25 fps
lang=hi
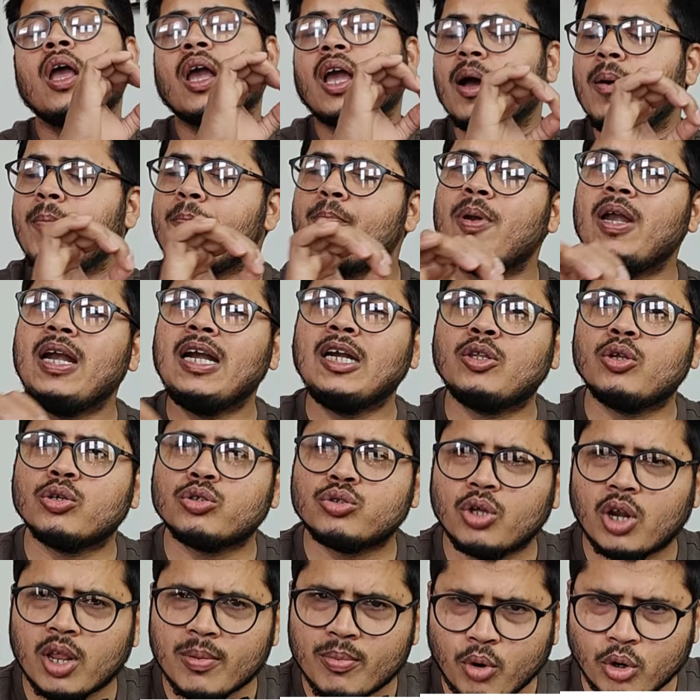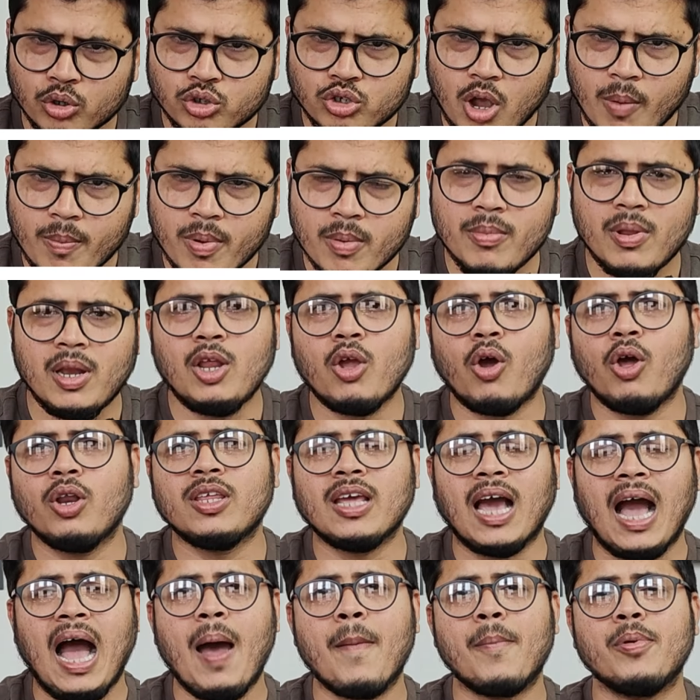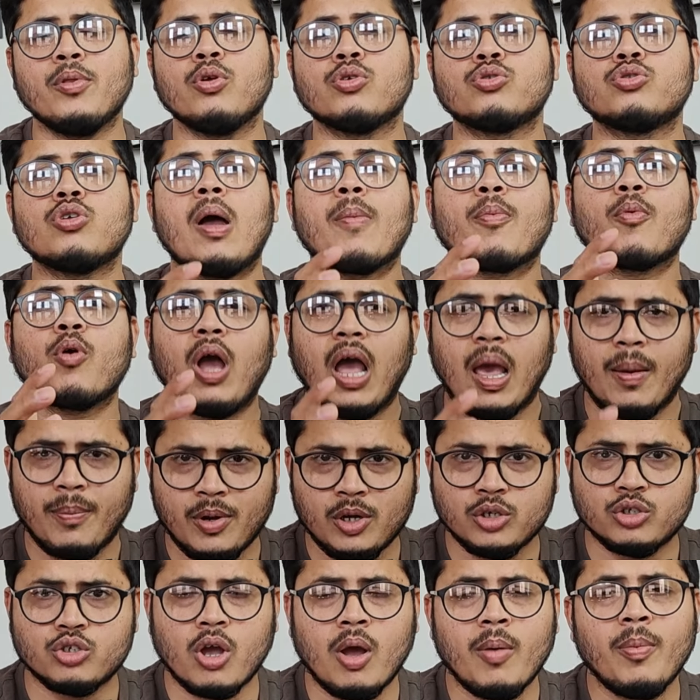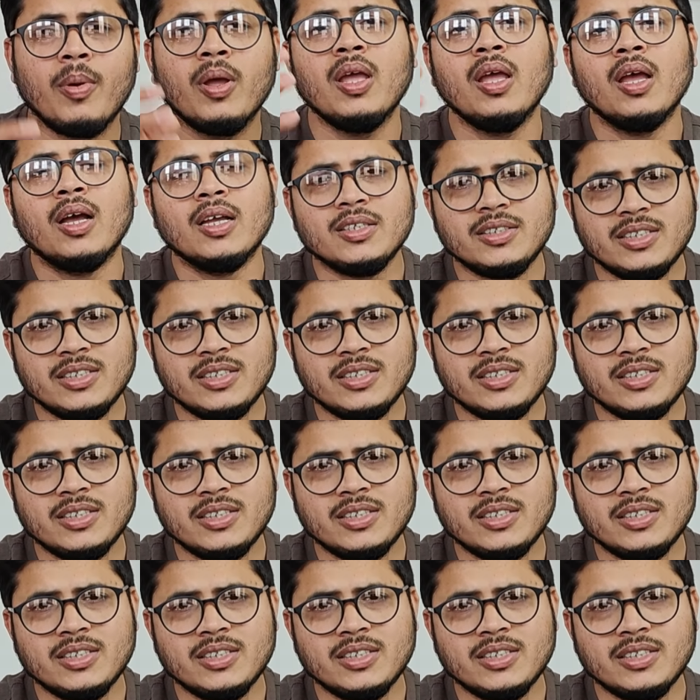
कंप्लीट दोस्तों रिमोट जॉब भी मिल रही है और यहाँ पे दोस्तों आपको हाइब्रिड जॉब